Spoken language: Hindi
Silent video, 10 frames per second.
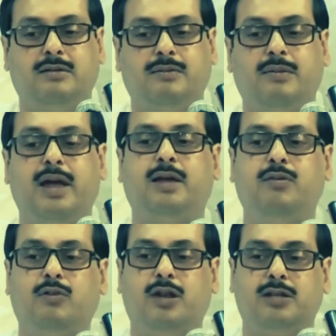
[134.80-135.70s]
मैं
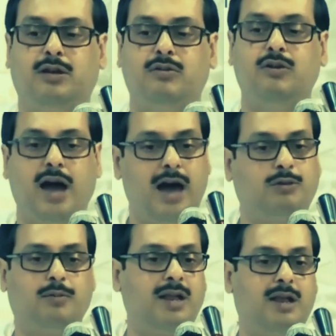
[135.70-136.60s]
क्यों बोलने जाऊं आप
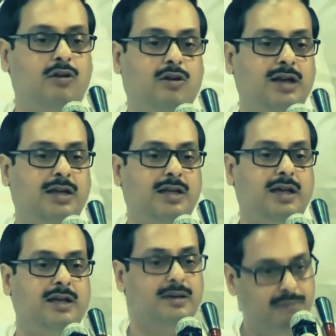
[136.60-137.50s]
तो मेरा नौकर नहीं
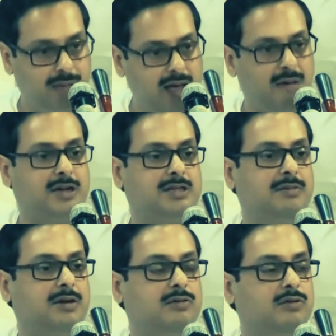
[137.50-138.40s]
है मैं आपका
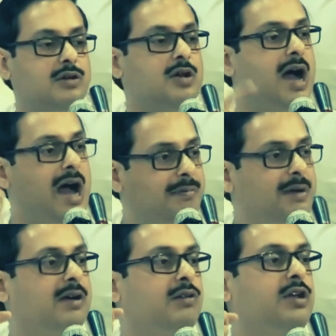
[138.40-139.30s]
सेवक हूं
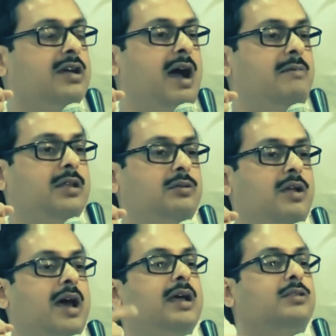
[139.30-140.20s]
आपका कोई काम
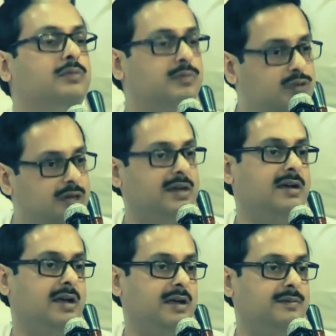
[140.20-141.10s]
अधूरा है तो मुझे
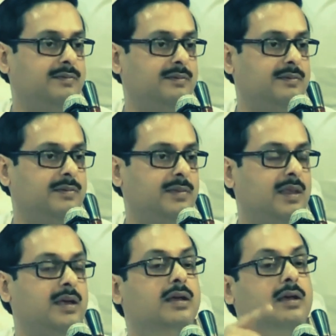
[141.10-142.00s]
करना है
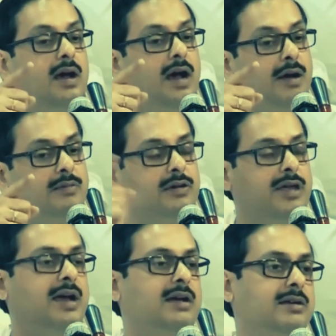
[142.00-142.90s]
आपको
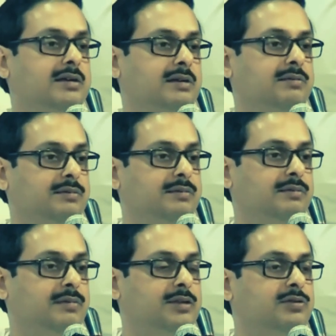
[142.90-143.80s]
क्या
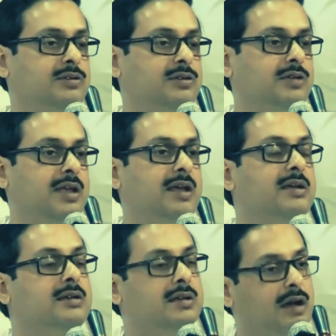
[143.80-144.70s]
महसूस होता है
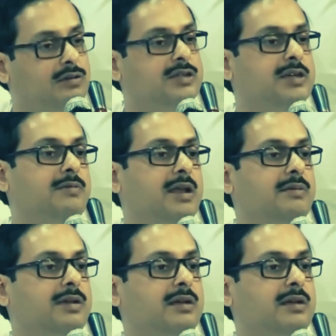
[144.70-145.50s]
ठाकुर जी के बारे में